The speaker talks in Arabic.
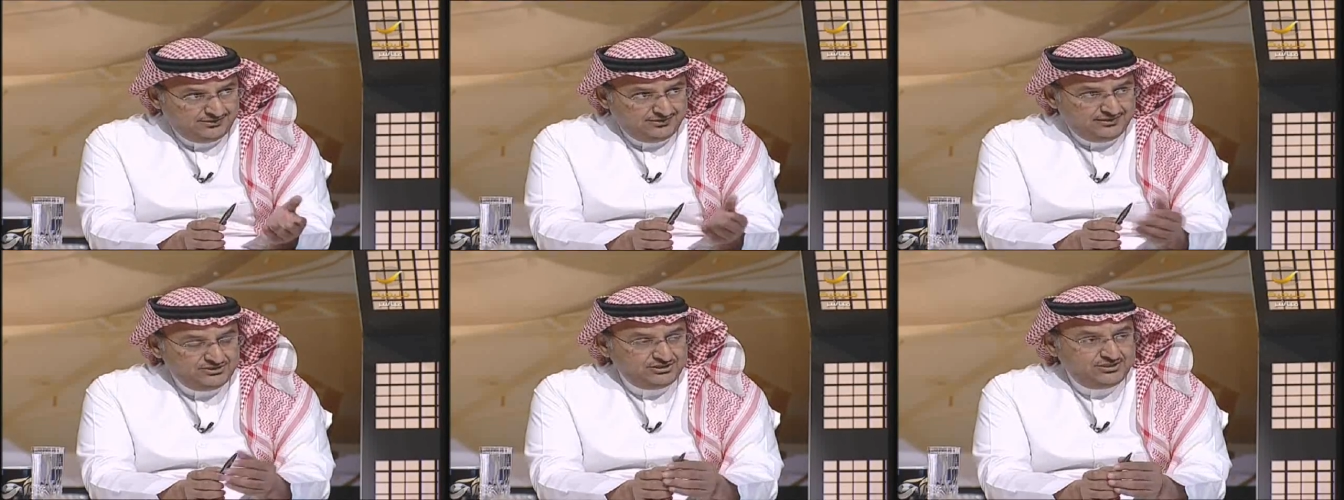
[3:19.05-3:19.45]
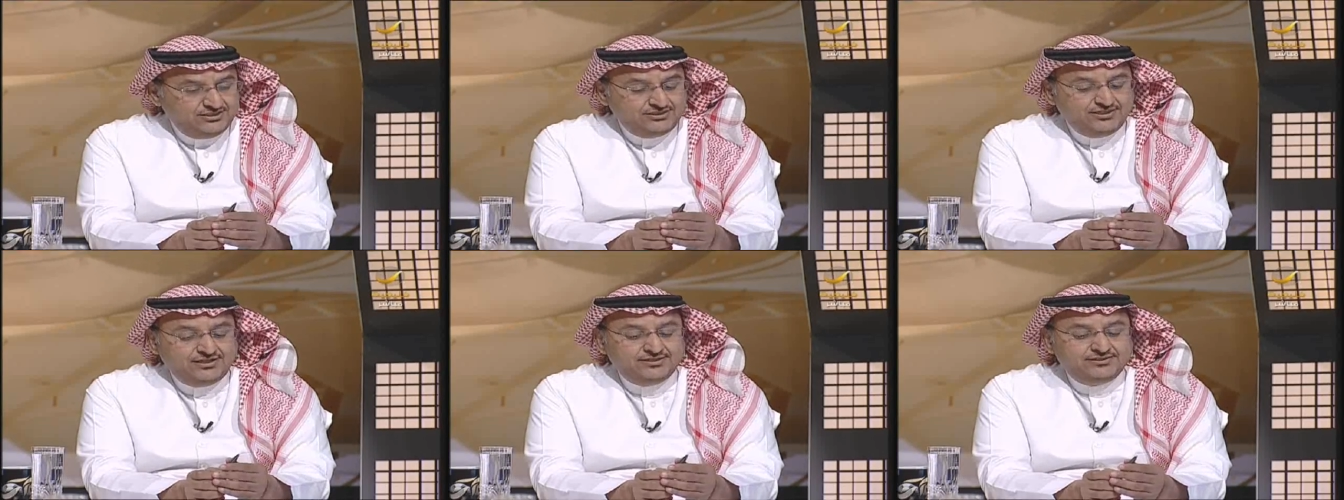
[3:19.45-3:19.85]

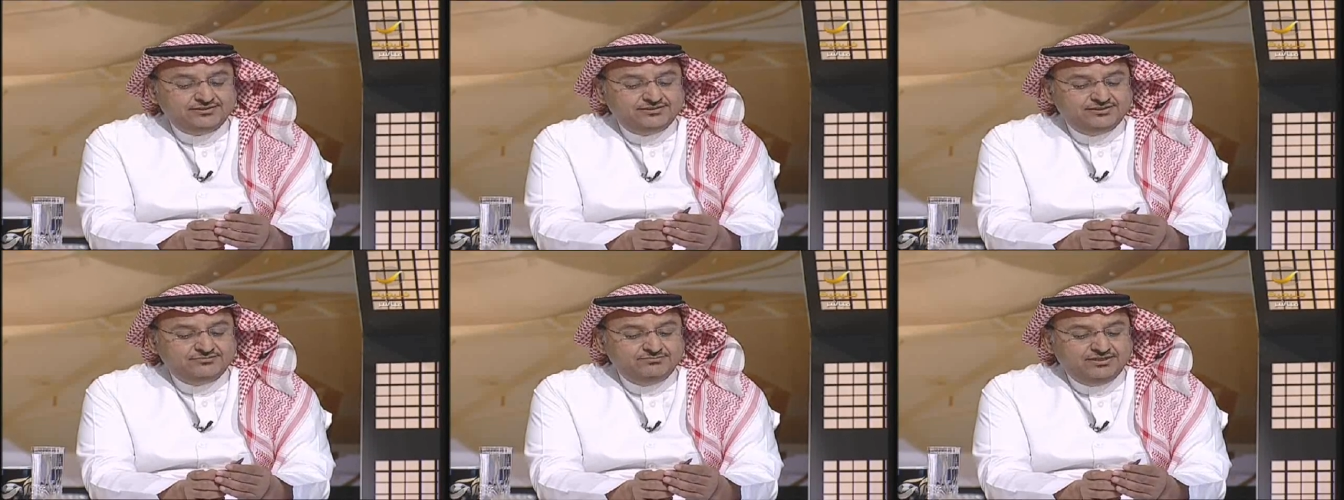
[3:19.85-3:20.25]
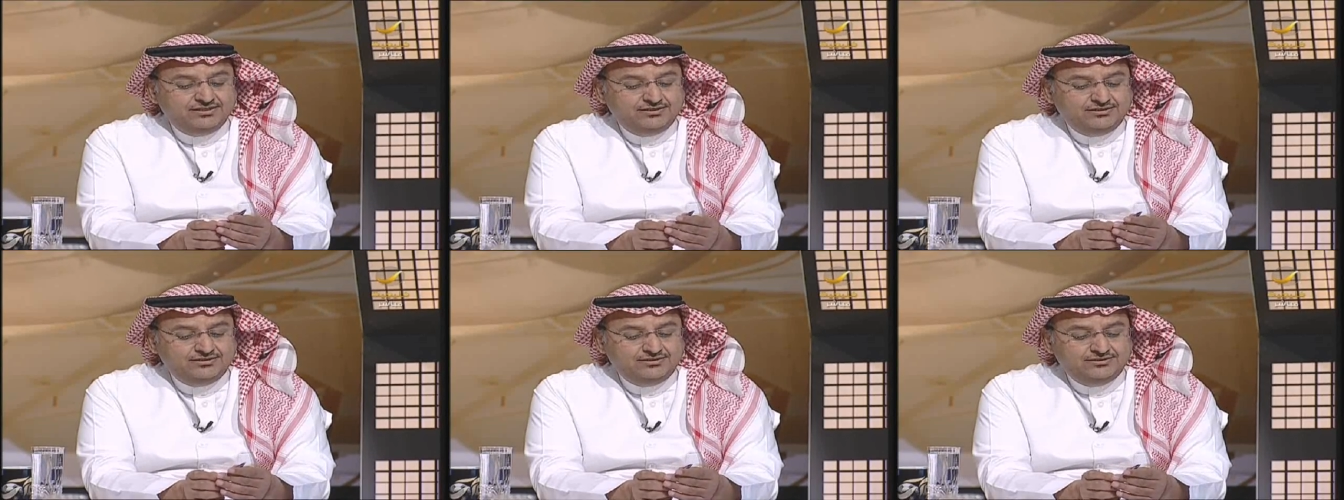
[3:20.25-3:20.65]
أجريتها حضرتك
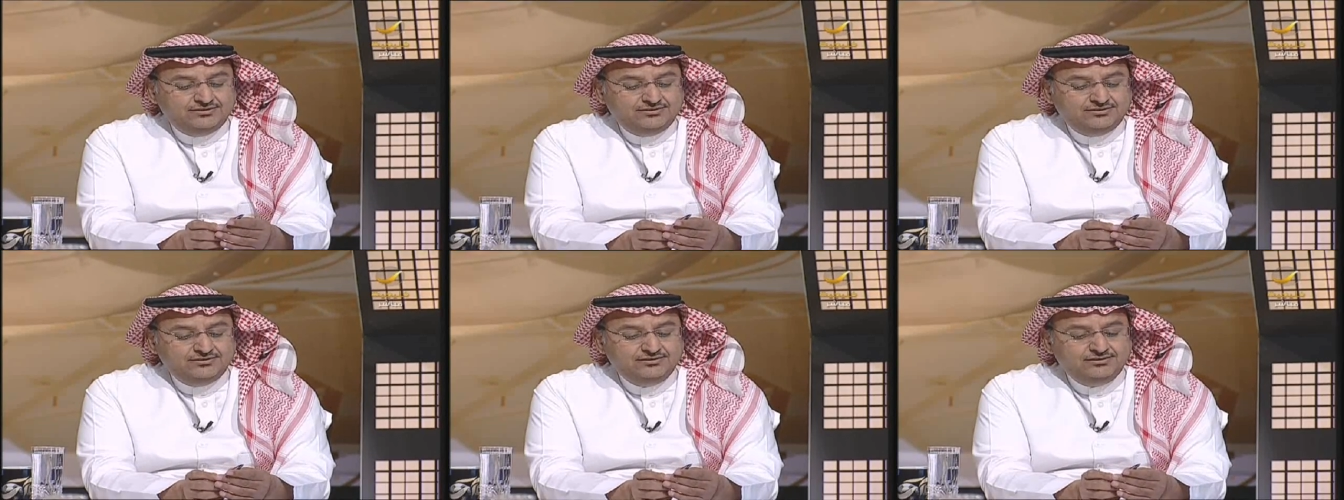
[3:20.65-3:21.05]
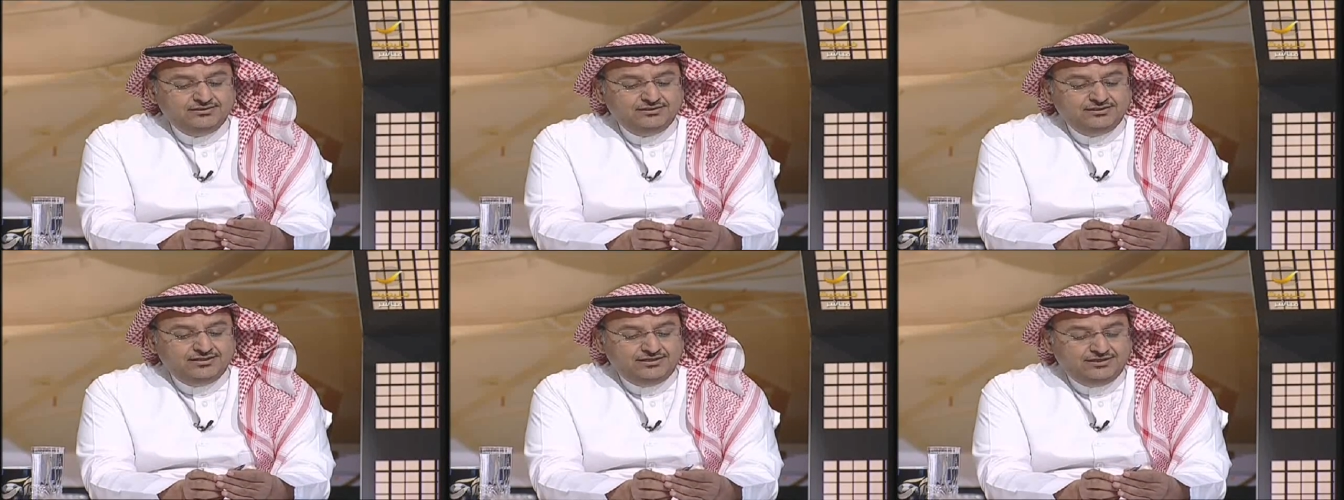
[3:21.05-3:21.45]
مع
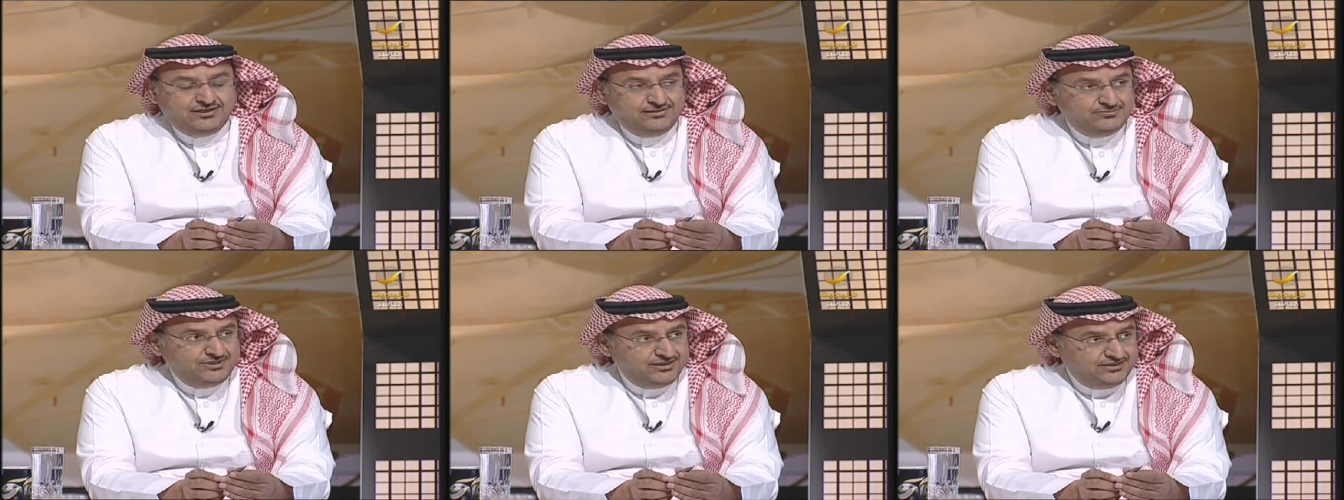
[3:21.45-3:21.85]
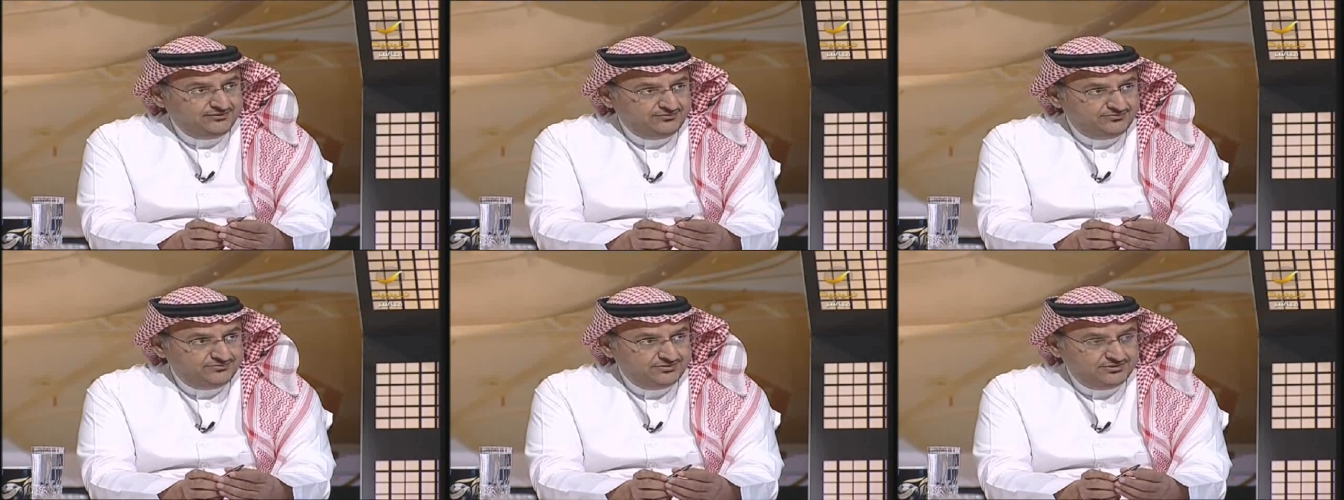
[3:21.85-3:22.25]
اللاعب
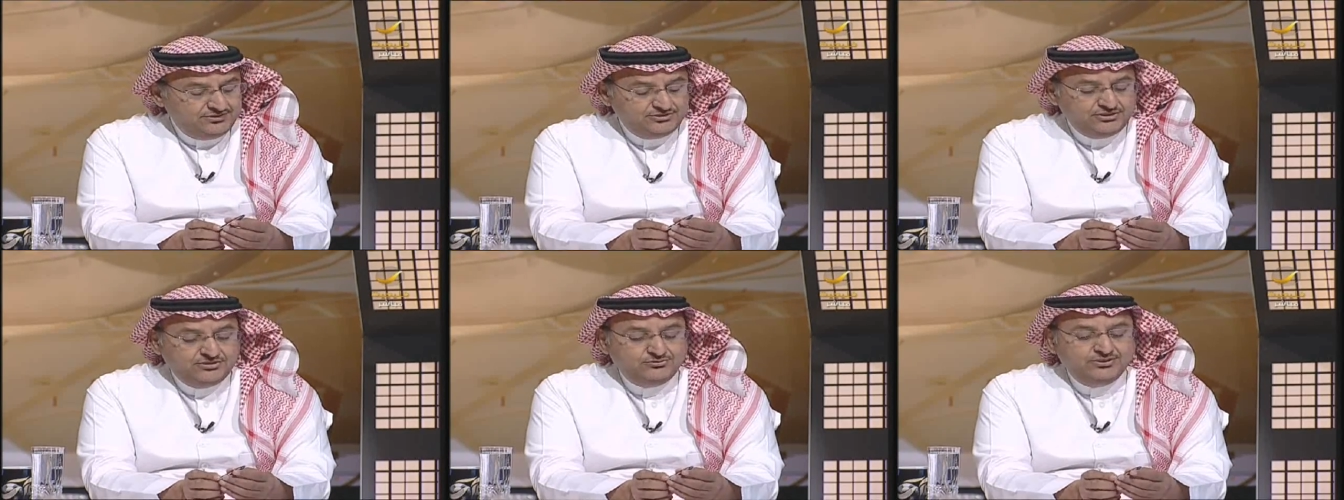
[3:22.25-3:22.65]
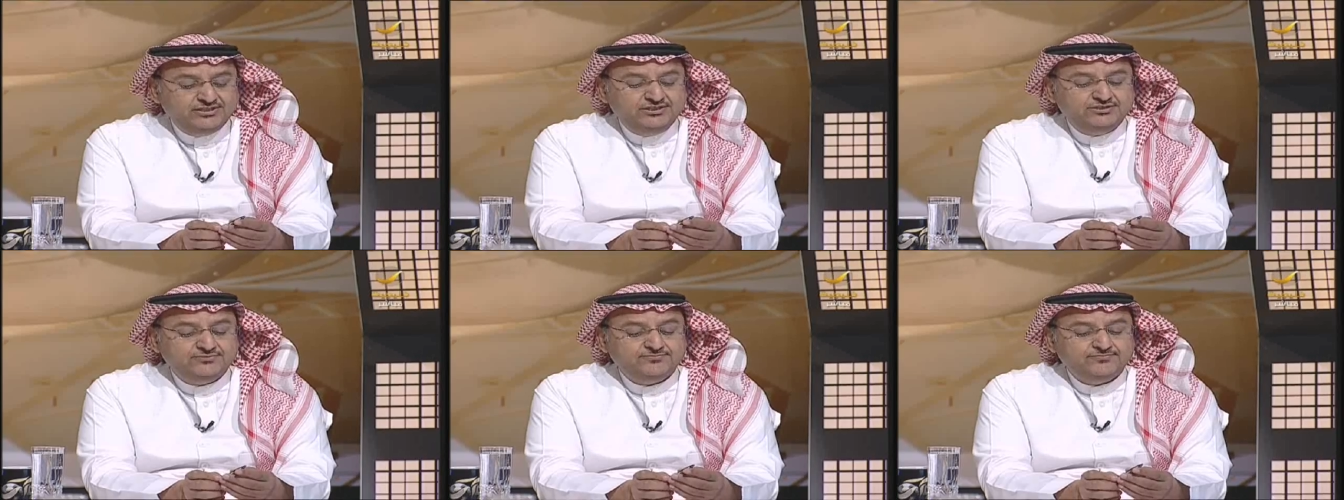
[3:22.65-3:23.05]
نايف
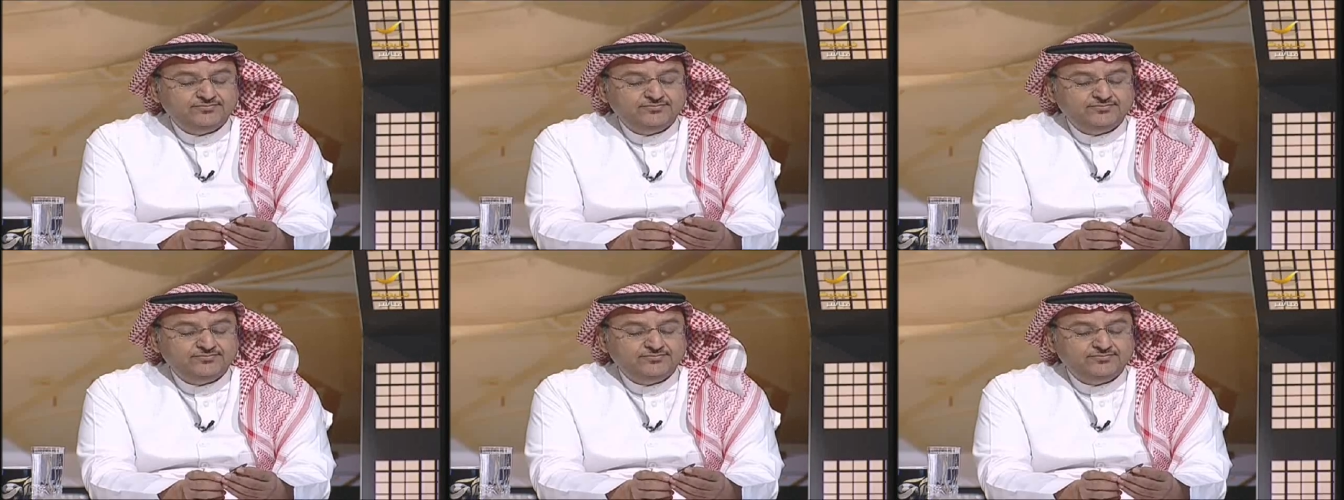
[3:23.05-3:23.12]
الجاويني